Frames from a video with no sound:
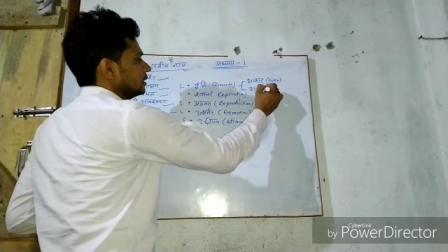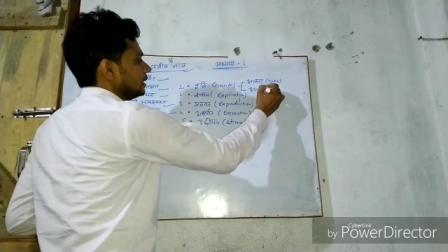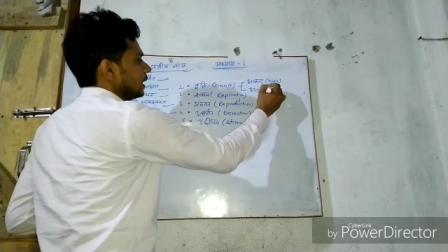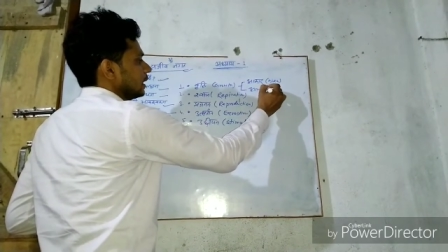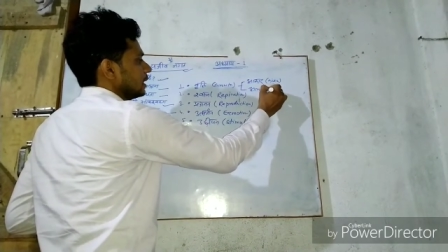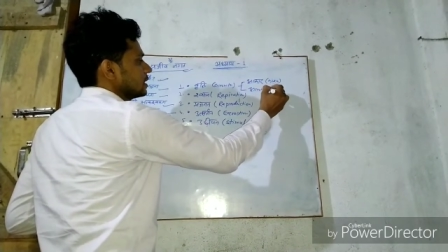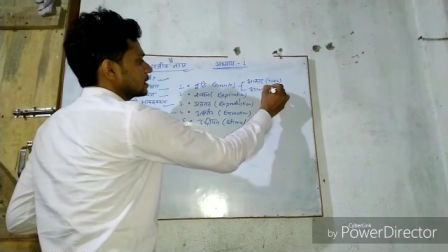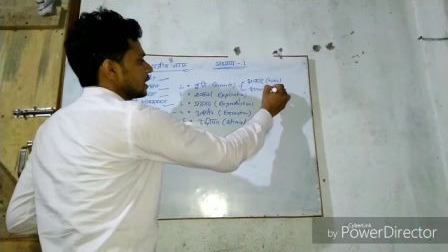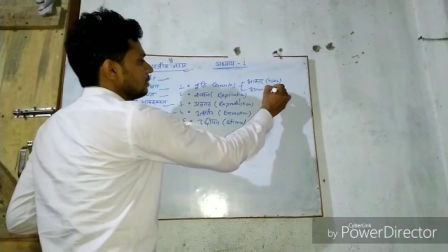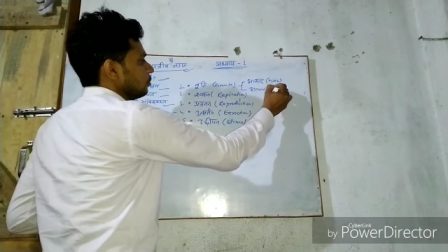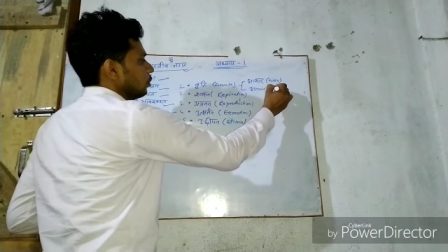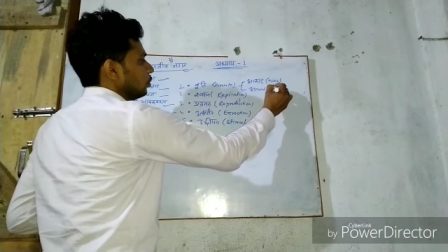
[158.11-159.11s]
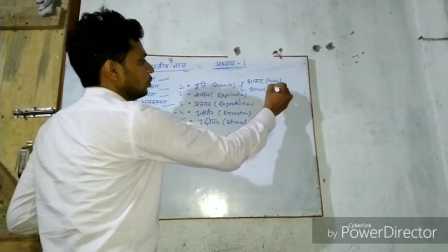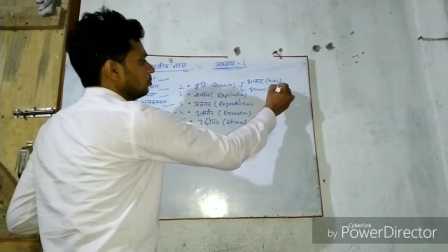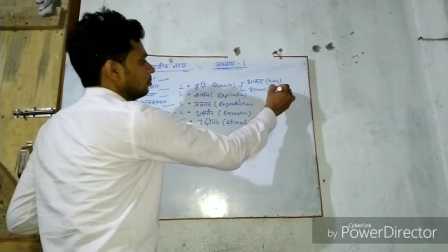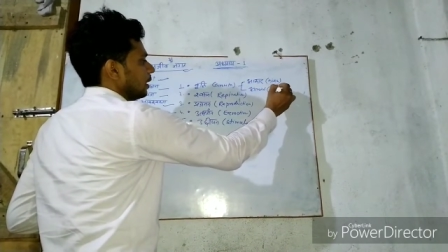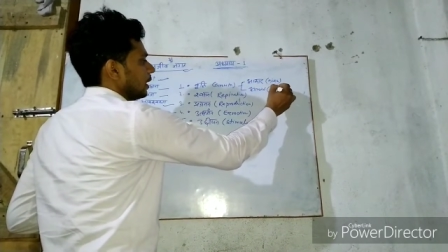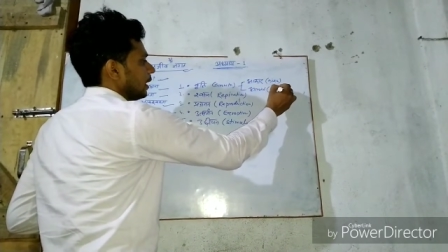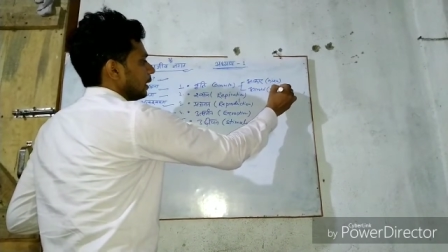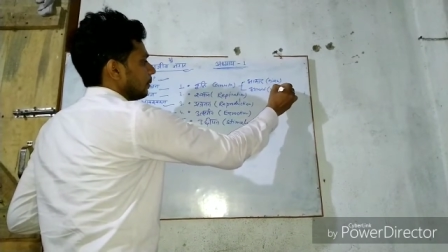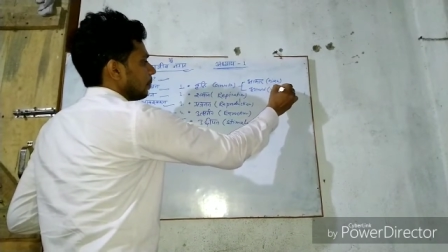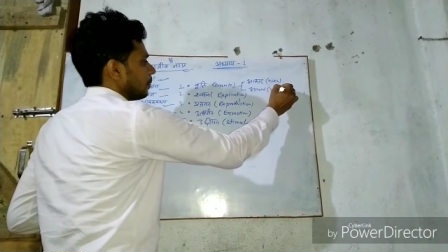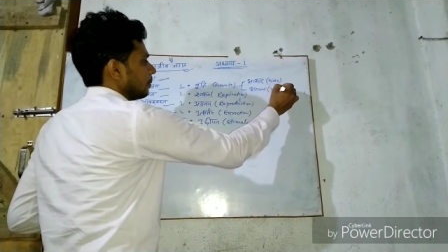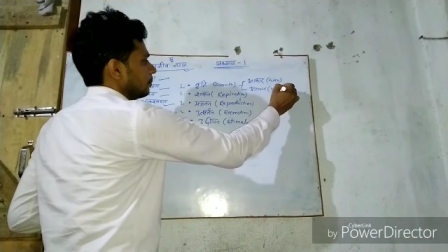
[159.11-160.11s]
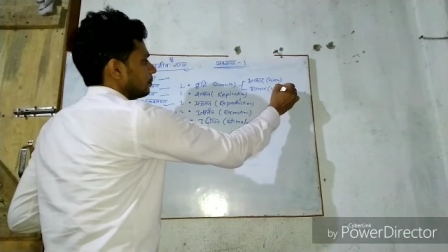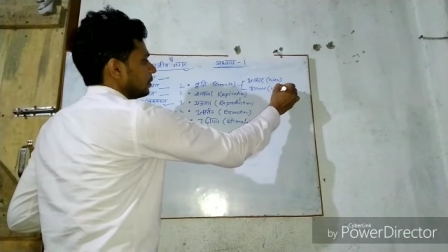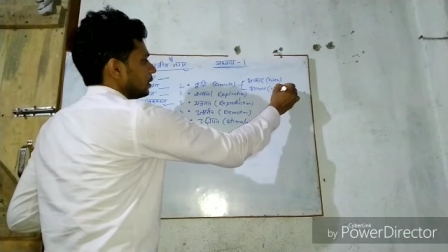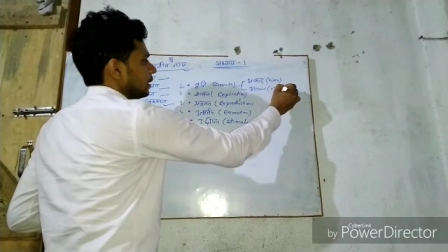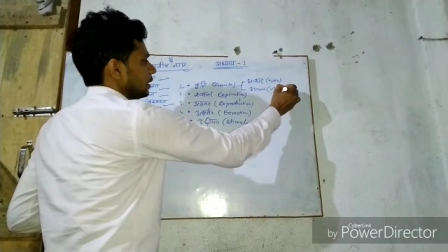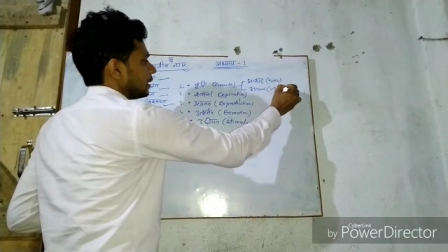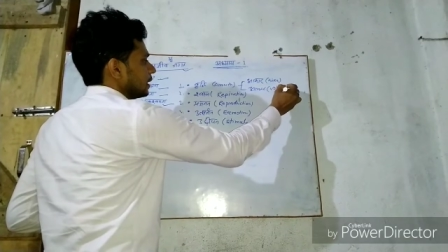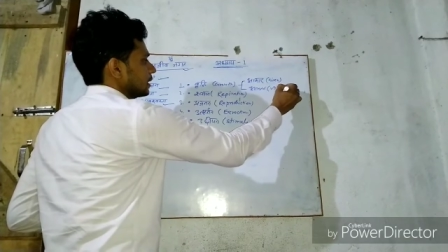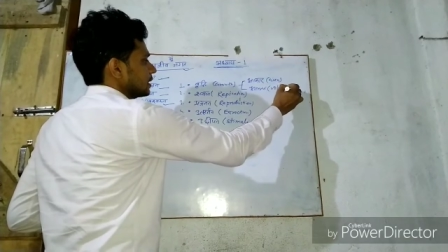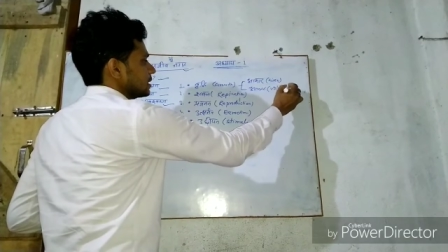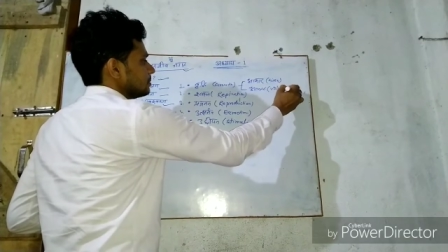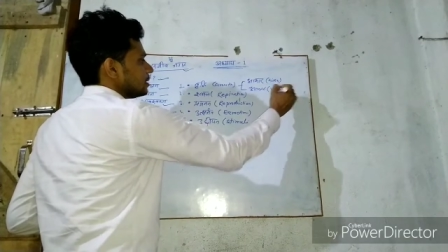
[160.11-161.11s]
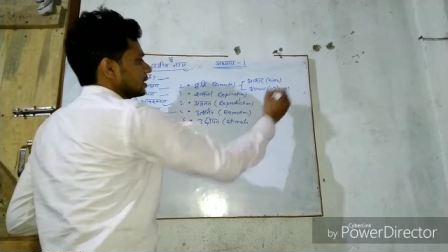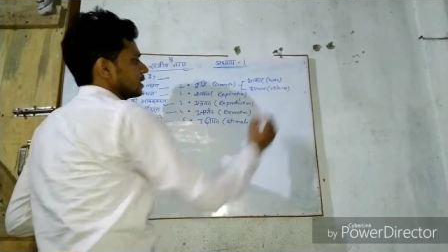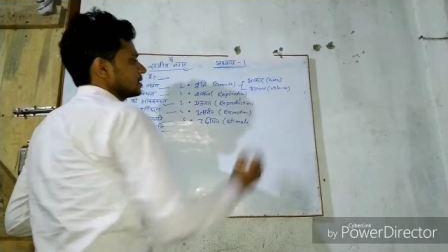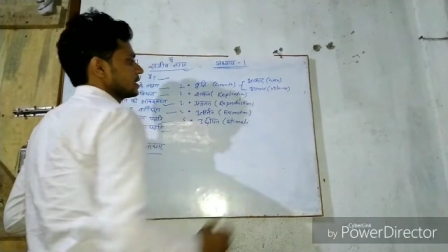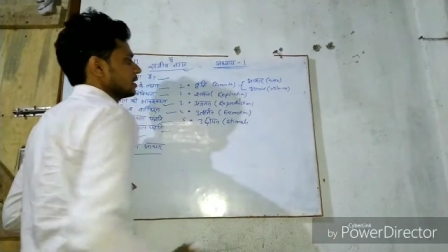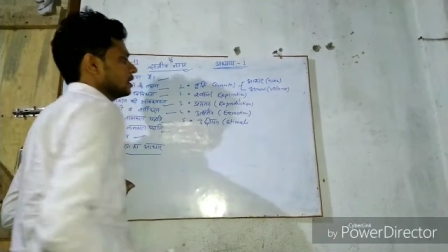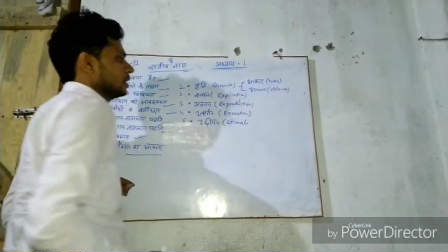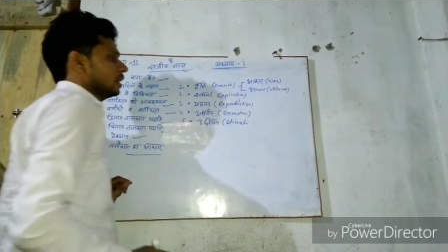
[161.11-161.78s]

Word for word: यानी इसका वॉल्यूम बढ़े ठीक है किसी भी तरह से